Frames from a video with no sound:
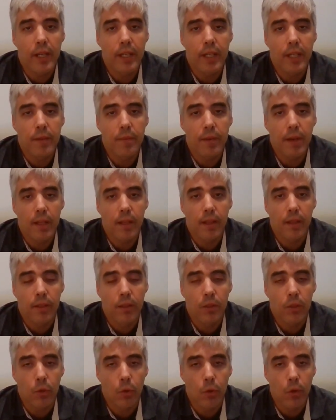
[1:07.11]
a grabar
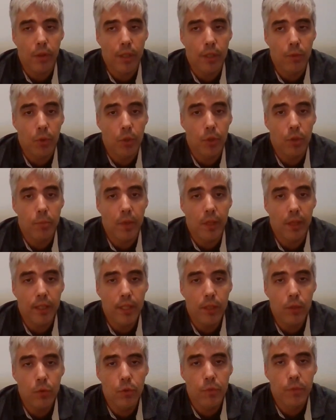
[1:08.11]
el ritmo de
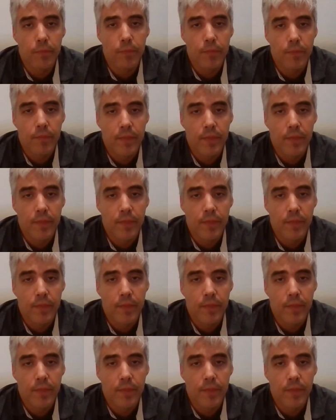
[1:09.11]
partido